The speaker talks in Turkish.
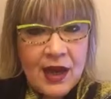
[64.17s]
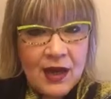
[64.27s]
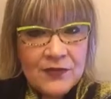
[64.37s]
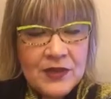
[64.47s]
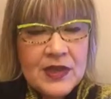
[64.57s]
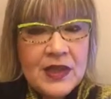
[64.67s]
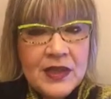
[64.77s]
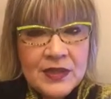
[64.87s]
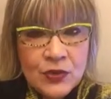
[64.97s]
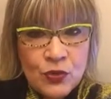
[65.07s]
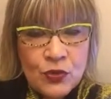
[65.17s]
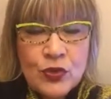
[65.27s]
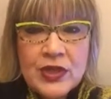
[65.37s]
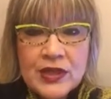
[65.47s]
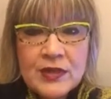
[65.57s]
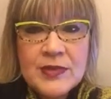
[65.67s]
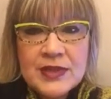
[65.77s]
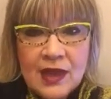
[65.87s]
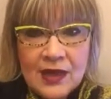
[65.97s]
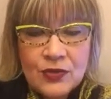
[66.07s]
haftada 2 gün yarım
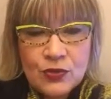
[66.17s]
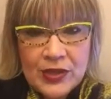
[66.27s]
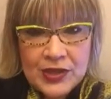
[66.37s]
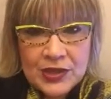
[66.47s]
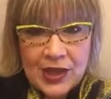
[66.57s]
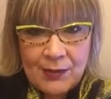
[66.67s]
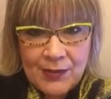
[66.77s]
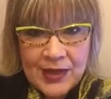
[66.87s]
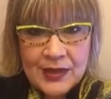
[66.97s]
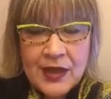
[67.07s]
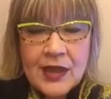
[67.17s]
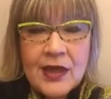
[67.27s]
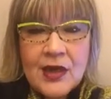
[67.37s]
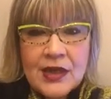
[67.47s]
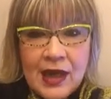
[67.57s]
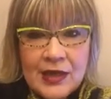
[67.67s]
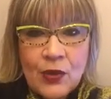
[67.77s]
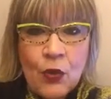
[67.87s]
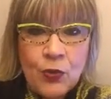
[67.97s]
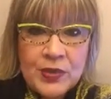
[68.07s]
saat güneşlenmek
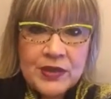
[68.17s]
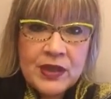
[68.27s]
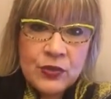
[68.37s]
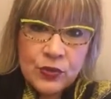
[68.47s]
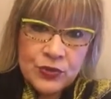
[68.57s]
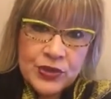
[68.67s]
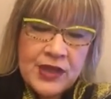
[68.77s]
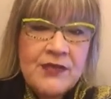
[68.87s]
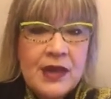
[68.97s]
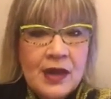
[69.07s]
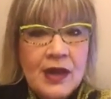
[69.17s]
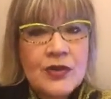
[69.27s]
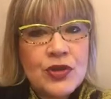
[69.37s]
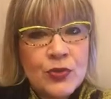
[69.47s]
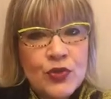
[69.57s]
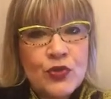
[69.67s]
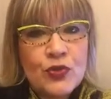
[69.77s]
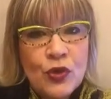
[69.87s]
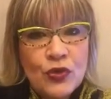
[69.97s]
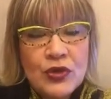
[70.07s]
yani 11'den önce veya
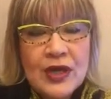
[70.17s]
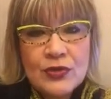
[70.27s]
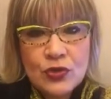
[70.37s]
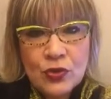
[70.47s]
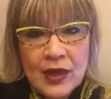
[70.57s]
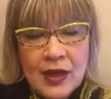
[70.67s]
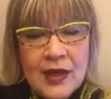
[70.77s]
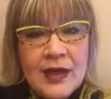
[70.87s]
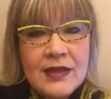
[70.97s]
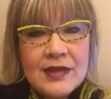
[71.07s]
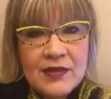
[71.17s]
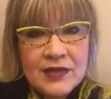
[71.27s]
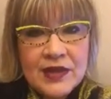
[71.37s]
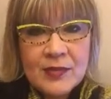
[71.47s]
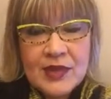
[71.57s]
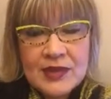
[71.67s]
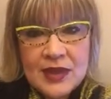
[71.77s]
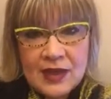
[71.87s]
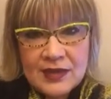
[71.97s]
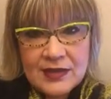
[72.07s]
akşamüstü 4'ten sonra D vitamini
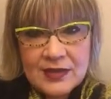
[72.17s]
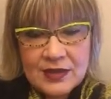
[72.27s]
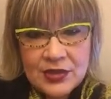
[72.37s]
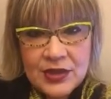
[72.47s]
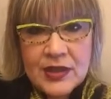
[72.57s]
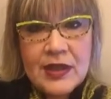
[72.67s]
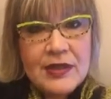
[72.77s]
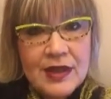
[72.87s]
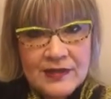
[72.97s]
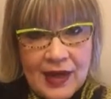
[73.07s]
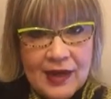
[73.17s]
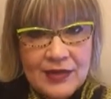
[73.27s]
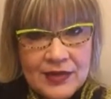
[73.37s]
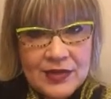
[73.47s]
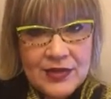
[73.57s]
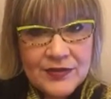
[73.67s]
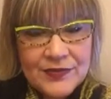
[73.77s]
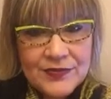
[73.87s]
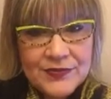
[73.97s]
sentezi için yeterlidir.